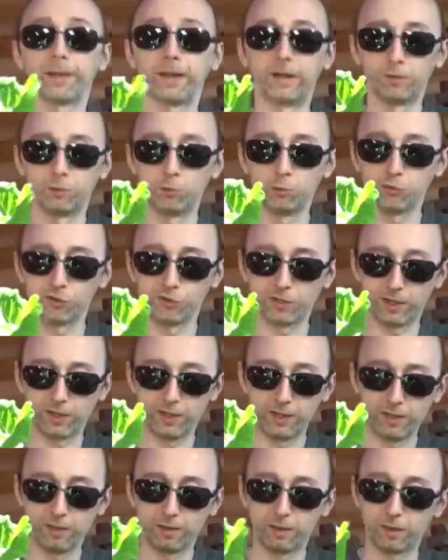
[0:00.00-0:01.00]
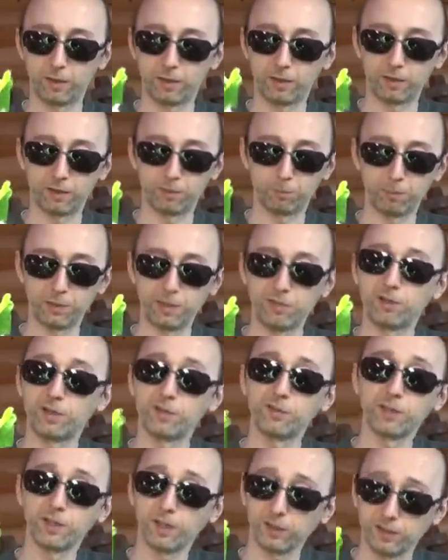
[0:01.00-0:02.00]
а нужно э,
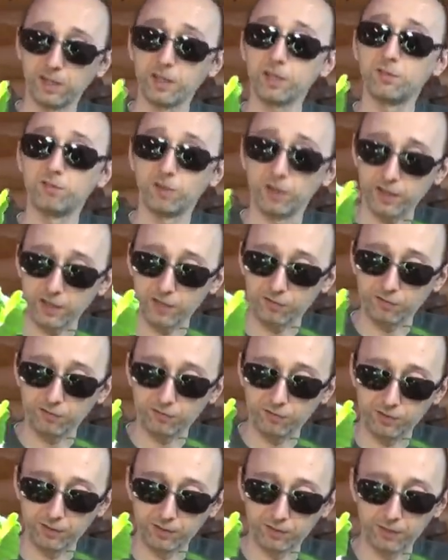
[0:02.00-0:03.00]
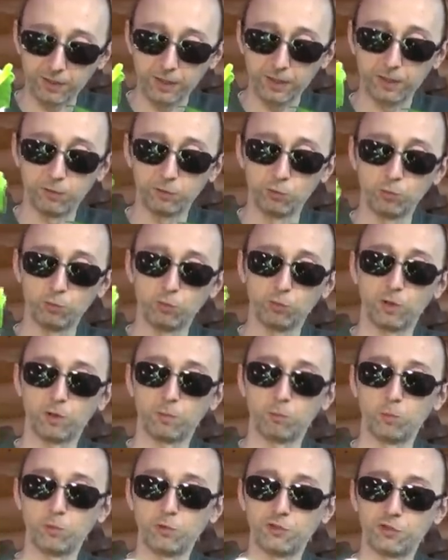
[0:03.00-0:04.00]
поливать иногда и два раза в день. Ну,
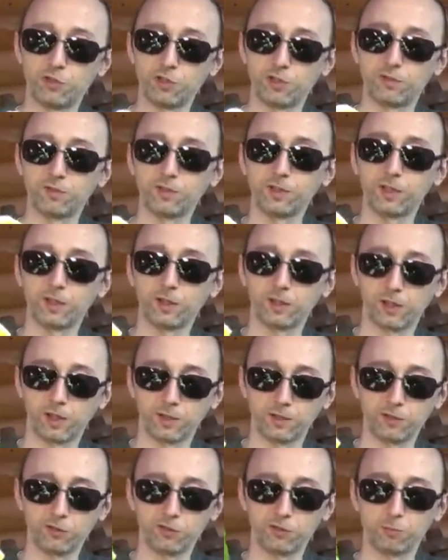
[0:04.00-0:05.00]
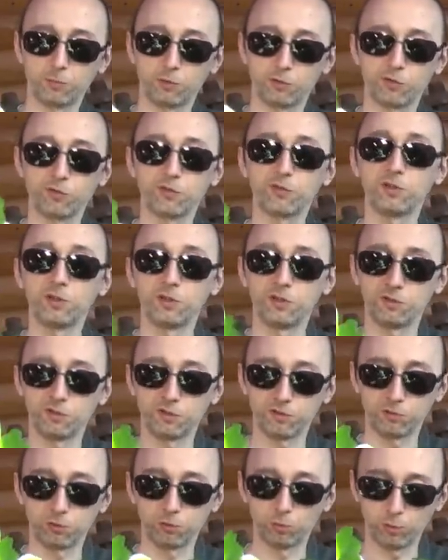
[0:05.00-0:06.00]
мульчирование, конечно, может
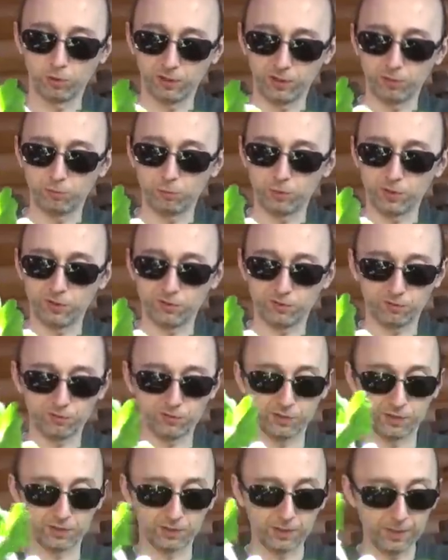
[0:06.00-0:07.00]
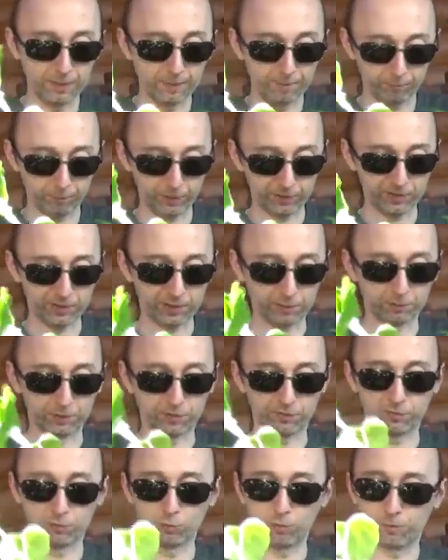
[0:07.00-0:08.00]
снизить до одного раза в день
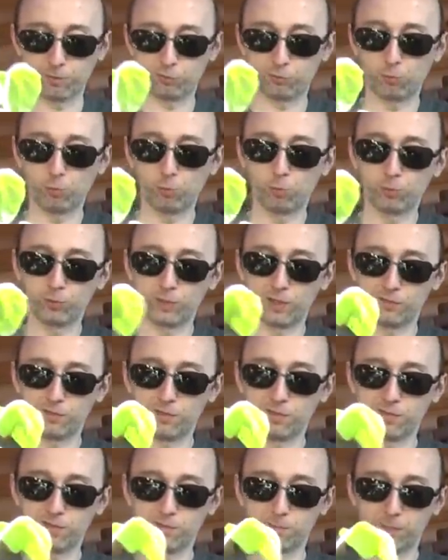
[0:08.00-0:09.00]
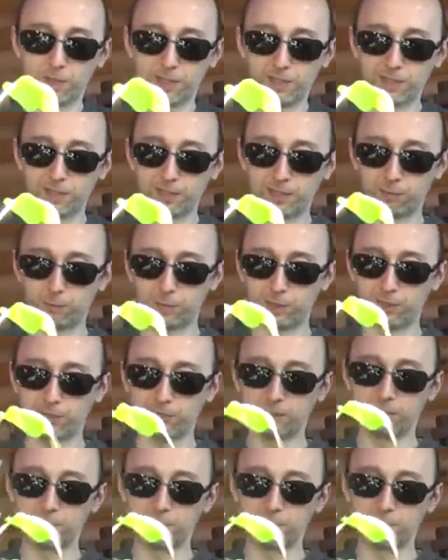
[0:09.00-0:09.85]
потребность. Но поскольку у нас есть маленькие вот такие